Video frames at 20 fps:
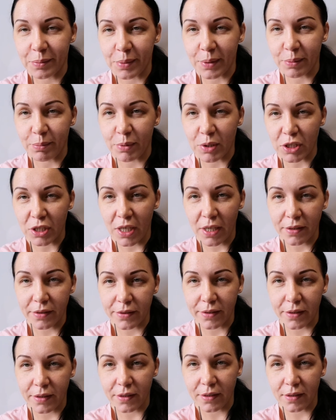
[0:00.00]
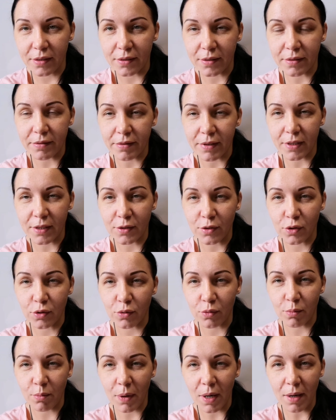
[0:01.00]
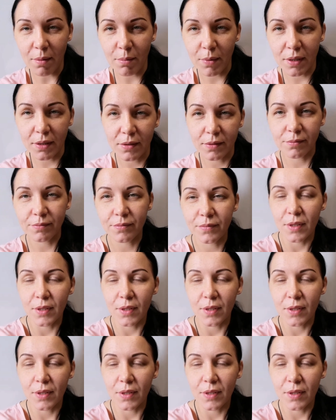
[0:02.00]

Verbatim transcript: Прибежал и говорит, что мама,